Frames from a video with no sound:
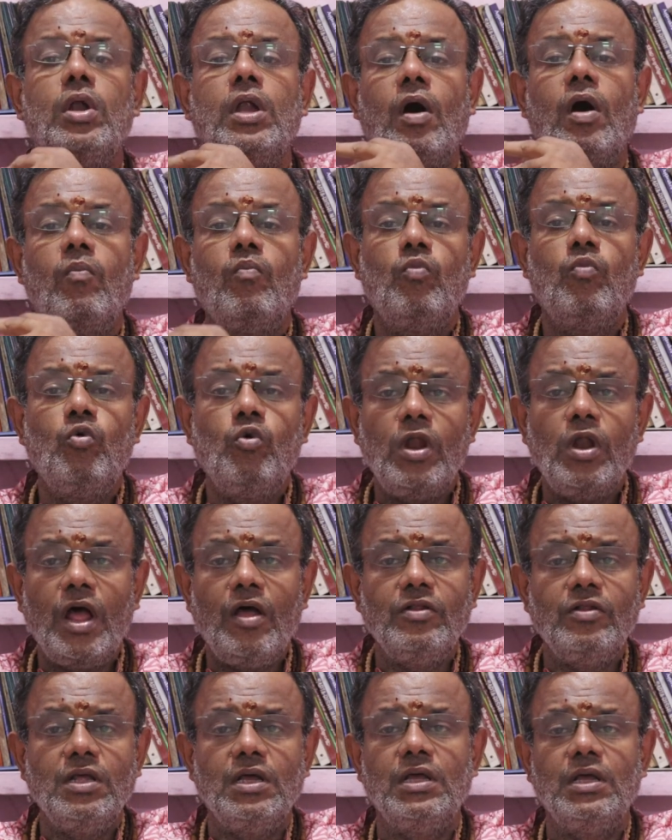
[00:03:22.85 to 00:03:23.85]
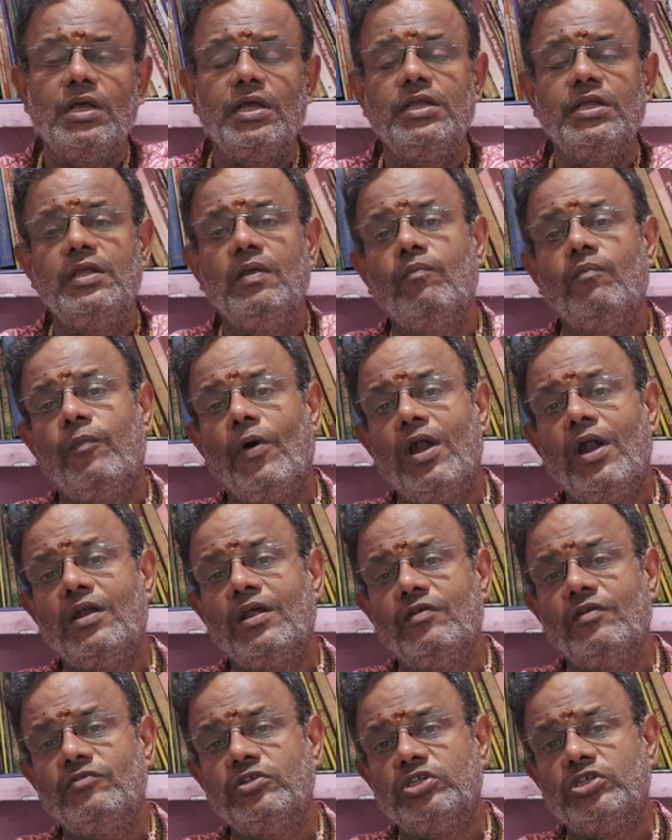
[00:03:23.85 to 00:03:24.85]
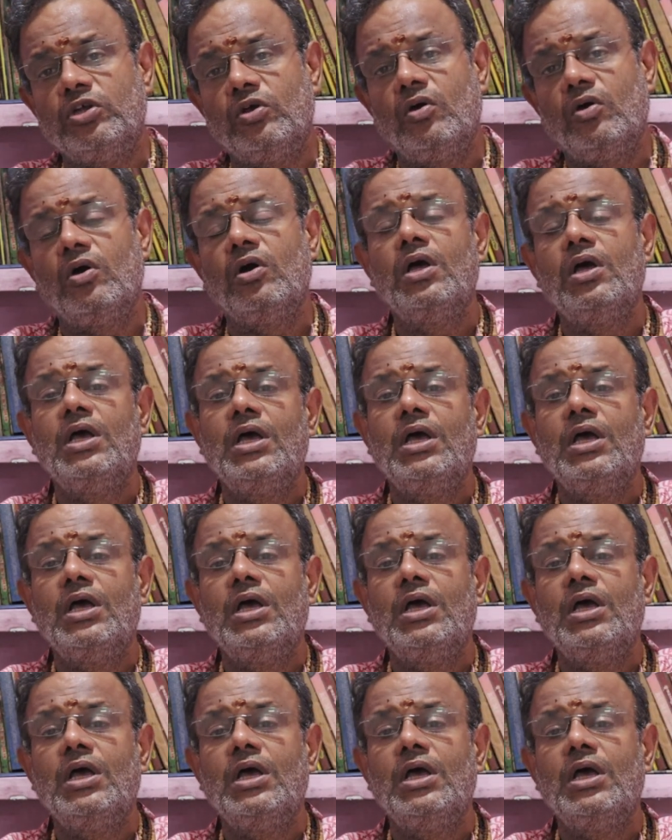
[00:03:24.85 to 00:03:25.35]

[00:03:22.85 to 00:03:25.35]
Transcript: நான் மூணாவது இம்பார்ட்டன்ட் விஷயம்